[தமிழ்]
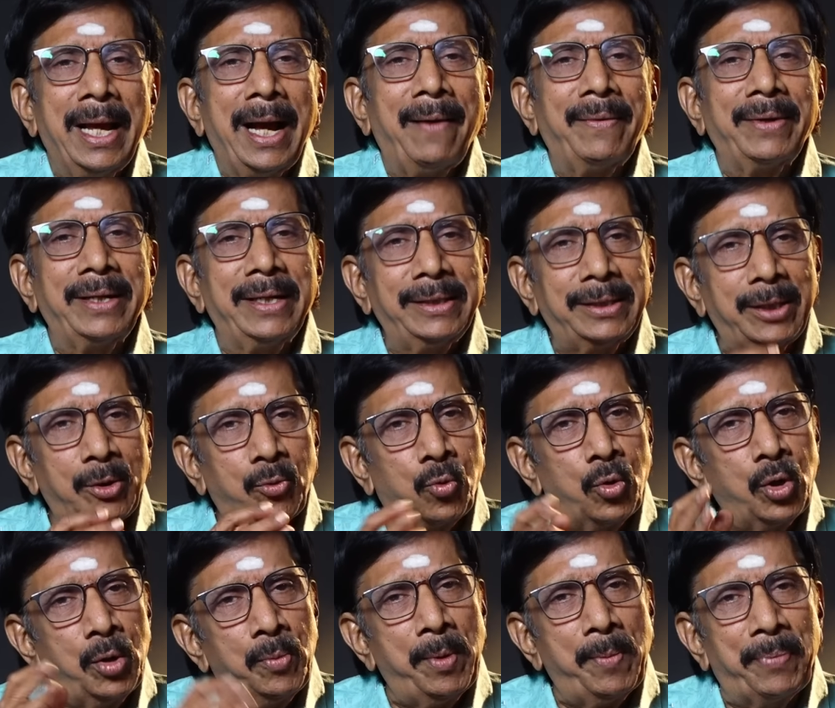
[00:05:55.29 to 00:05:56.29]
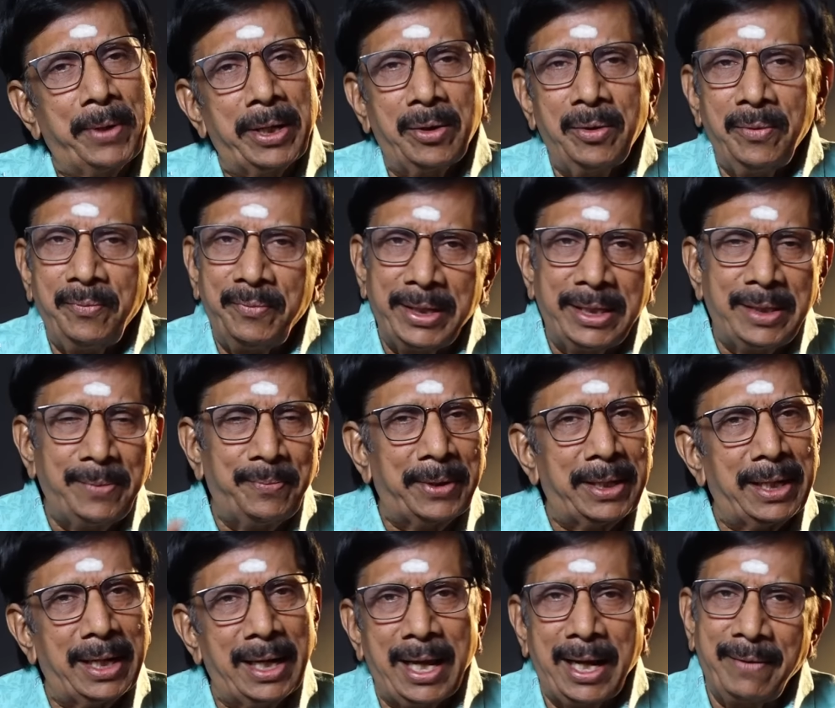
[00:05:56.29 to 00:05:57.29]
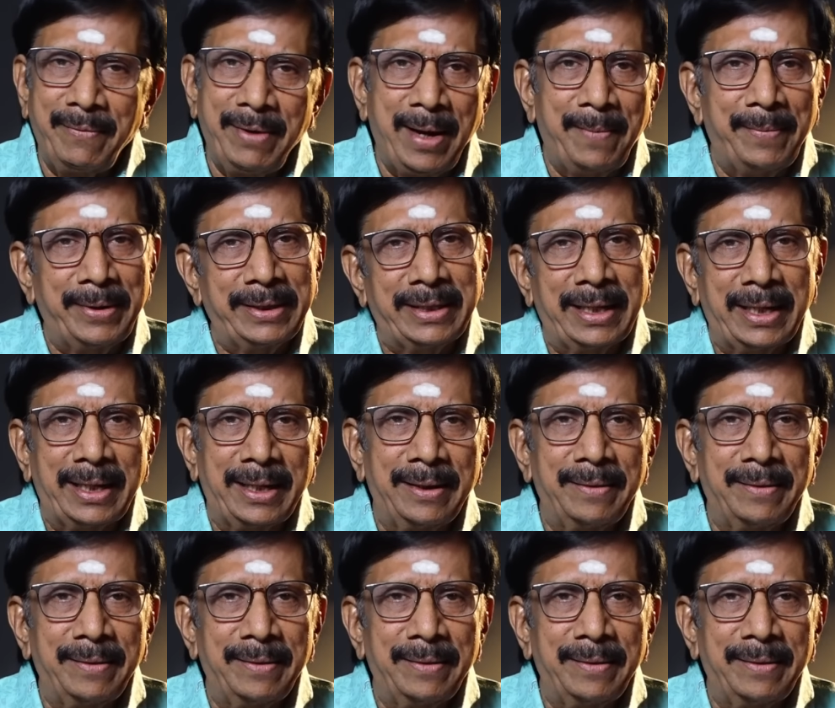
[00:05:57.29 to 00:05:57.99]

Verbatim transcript: அவர் நடித்த குடும்ப படங்களும் வெற்றி படங்களாகவே அமைந்தன